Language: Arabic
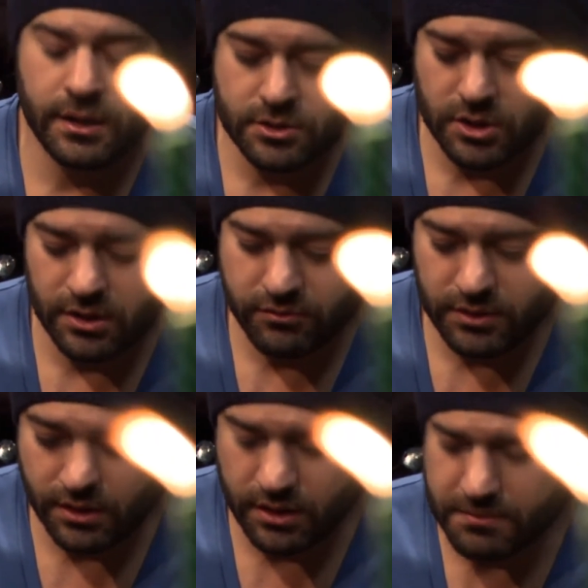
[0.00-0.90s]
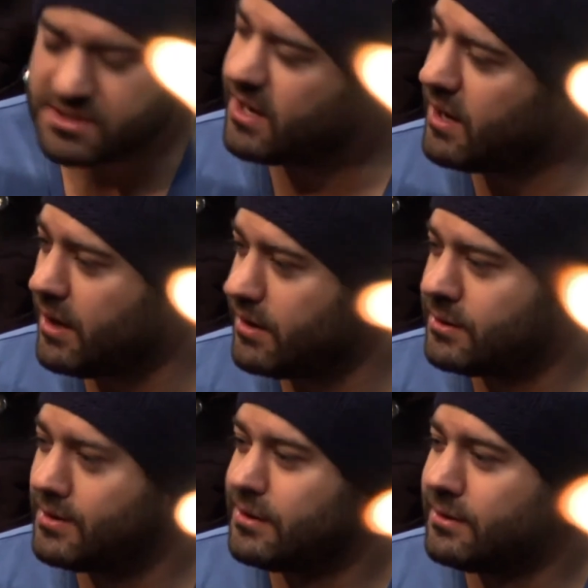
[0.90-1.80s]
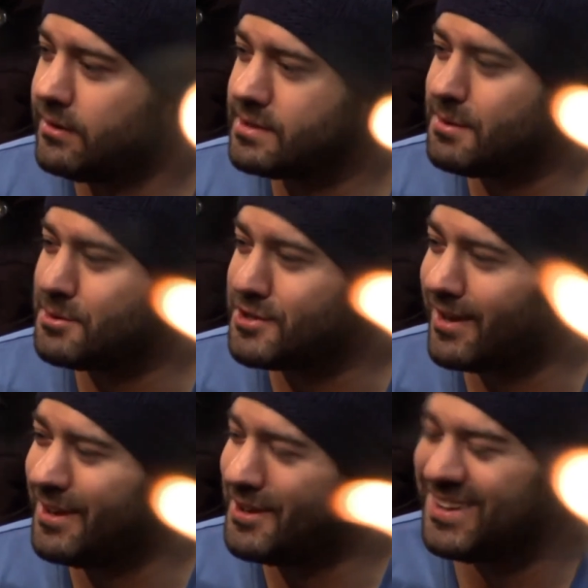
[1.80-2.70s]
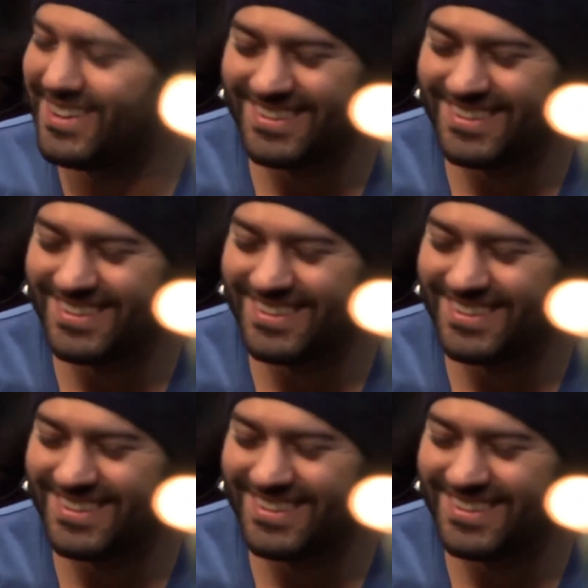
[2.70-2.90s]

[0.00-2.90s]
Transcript: يعني ان شاء الله في نجار مسلح لسه ما اشتغلنا